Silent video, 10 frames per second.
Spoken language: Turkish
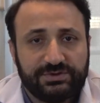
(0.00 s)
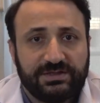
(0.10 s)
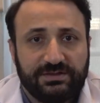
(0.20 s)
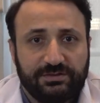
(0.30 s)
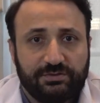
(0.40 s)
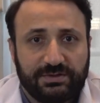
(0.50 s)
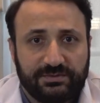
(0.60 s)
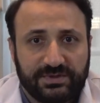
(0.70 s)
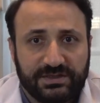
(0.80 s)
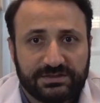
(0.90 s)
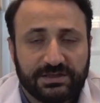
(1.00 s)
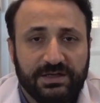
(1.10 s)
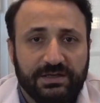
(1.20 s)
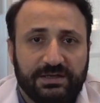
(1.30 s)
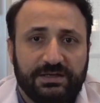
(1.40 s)
Bu şekilde de olabilir.
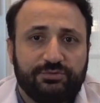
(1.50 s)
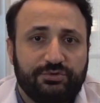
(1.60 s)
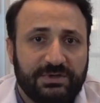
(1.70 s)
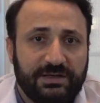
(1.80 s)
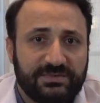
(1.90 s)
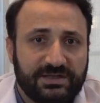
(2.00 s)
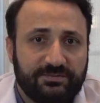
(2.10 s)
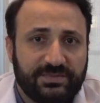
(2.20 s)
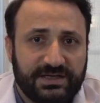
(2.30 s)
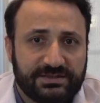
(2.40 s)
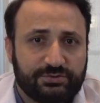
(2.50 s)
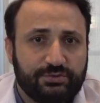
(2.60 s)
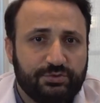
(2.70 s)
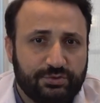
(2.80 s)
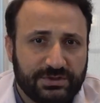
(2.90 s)
E, bu dönemde biraz
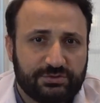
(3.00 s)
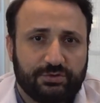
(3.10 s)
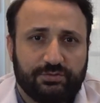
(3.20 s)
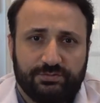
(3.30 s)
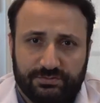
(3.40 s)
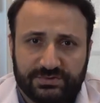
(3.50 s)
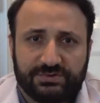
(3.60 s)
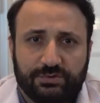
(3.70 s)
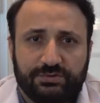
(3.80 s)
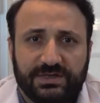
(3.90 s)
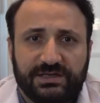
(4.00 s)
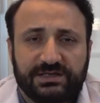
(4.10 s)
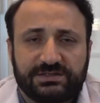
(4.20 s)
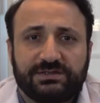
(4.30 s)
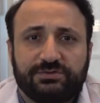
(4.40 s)
uykuda çok sorunlar
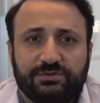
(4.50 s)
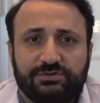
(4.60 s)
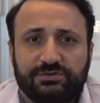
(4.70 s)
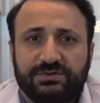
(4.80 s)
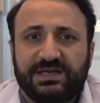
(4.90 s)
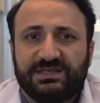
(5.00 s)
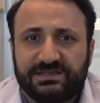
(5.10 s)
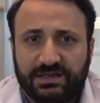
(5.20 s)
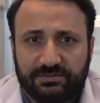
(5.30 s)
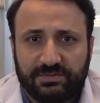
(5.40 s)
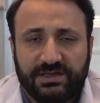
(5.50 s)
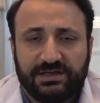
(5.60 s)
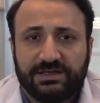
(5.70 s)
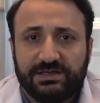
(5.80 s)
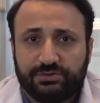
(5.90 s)
yaşanıyor. Çünkü geç
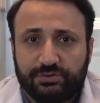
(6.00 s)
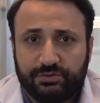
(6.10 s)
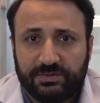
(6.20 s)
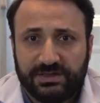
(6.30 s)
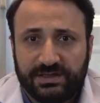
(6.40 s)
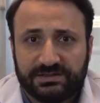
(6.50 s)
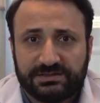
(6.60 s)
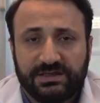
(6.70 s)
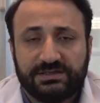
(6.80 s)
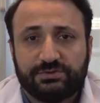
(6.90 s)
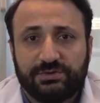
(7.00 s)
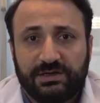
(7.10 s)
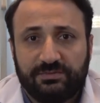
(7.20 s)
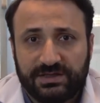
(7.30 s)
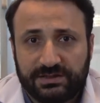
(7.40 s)
yatmalar, geç uyumalar, geç
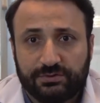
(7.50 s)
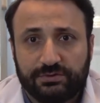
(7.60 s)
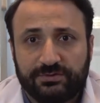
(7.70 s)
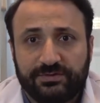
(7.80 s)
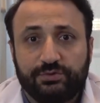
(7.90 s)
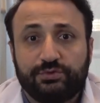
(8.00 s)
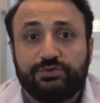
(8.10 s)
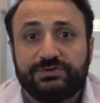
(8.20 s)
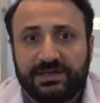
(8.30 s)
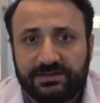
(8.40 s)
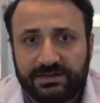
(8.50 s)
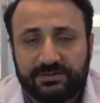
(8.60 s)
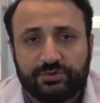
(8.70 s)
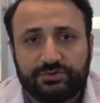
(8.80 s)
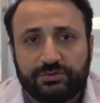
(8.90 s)
uyanmalar oluyor ve uyku
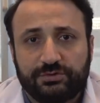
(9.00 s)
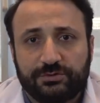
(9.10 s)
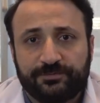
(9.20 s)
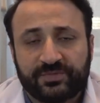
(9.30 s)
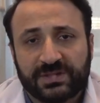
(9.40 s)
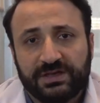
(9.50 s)
düzenleri bozuldu.